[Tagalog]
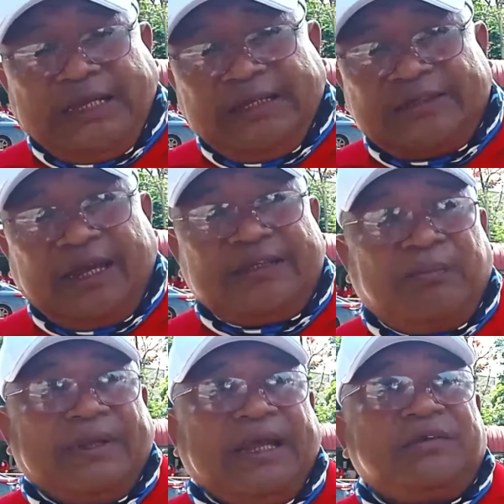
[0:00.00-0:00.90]
nasa saan
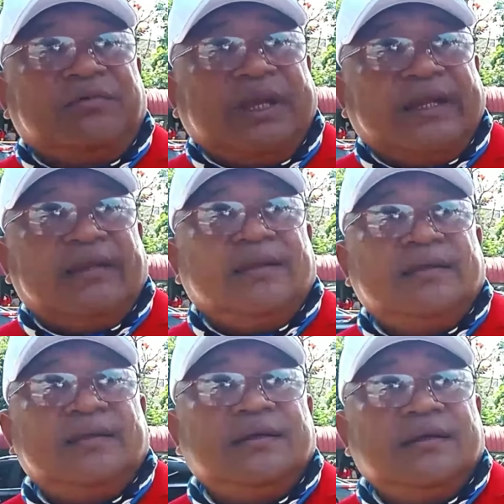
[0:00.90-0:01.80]
sa batas sundin.
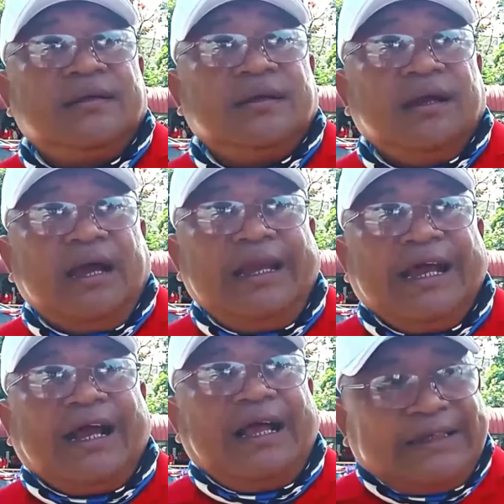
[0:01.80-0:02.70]
Ang
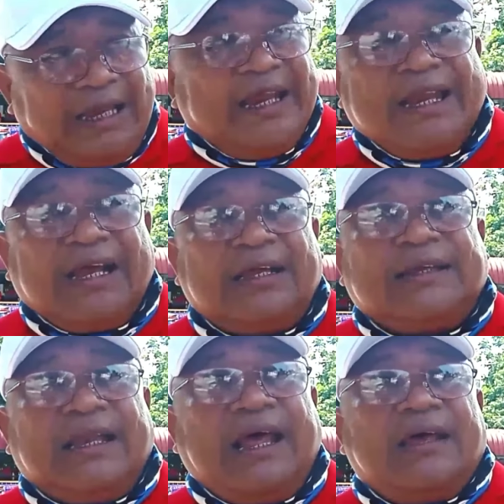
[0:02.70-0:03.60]
nagkasala ay
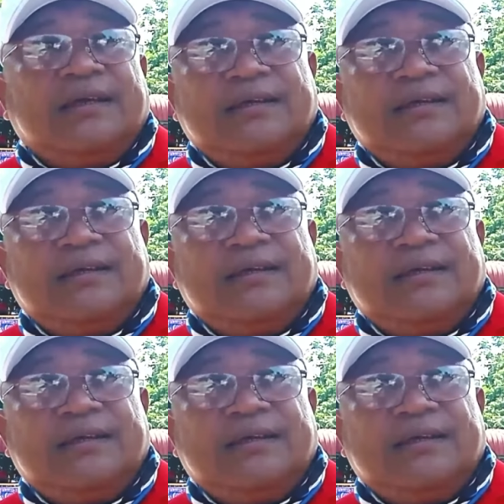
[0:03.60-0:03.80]
nagkasala.